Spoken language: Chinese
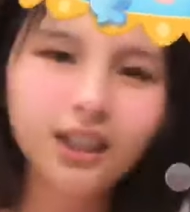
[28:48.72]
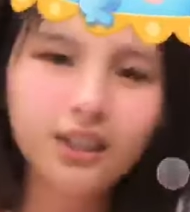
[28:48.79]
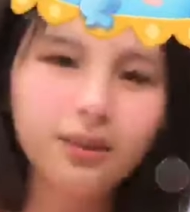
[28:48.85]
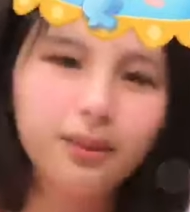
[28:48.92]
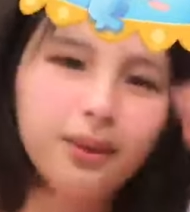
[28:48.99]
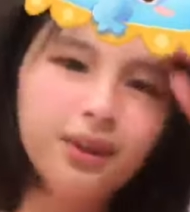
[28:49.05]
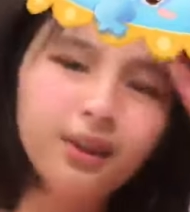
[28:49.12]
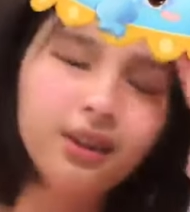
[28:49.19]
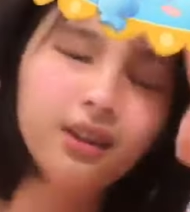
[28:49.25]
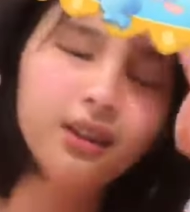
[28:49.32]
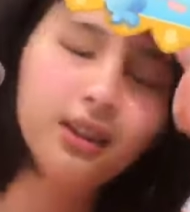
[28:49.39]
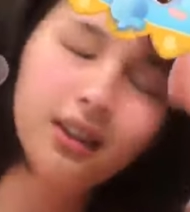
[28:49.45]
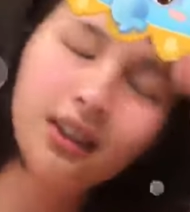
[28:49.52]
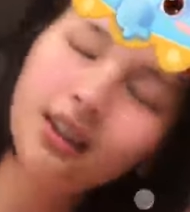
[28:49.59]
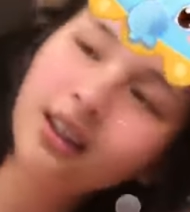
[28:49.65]
个什么
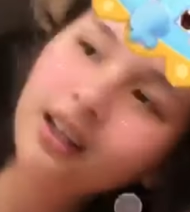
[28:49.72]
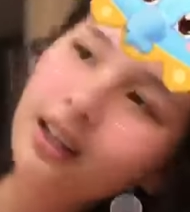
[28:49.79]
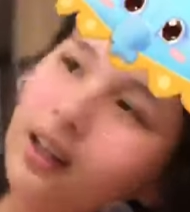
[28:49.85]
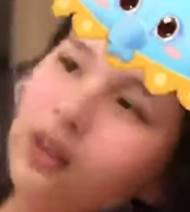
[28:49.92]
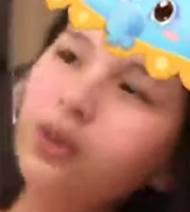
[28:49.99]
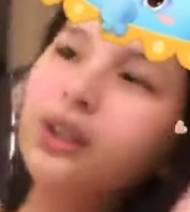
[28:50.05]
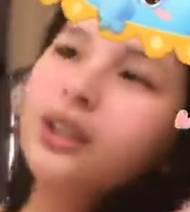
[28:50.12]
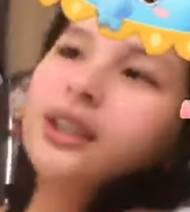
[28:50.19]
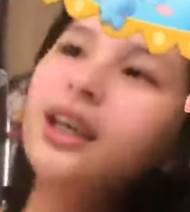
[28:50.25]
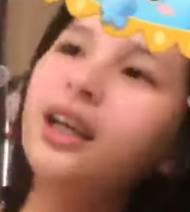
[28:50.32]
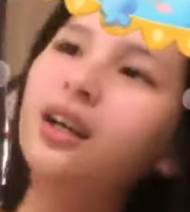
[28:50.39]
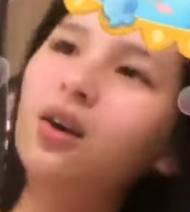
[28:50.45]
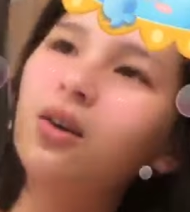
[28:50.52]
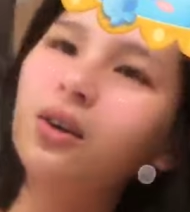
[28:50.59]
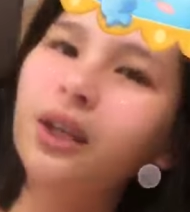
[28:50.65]
r e c
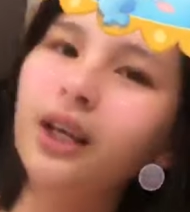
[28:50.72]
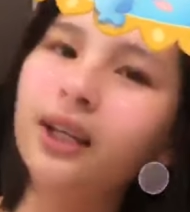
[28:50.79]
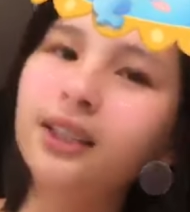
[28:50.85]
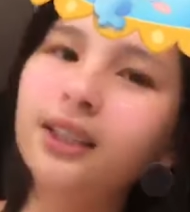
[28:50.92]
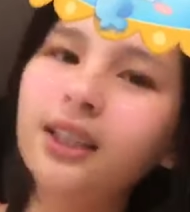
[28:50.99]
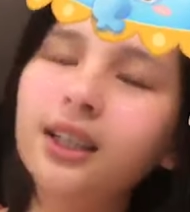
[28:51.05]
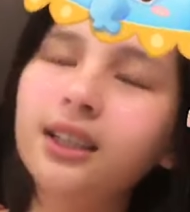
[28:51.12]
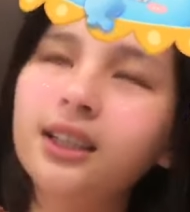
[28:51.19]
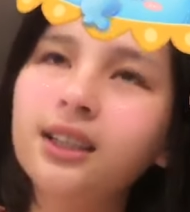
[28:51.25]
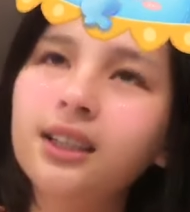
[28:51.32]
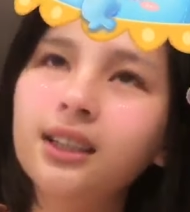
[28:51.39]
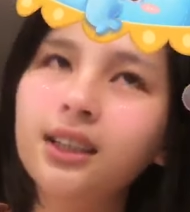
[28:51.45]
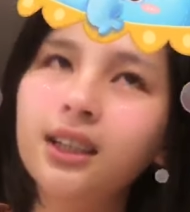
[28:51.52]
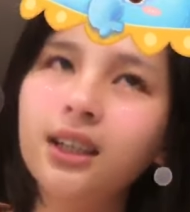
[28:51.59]
e 公演这次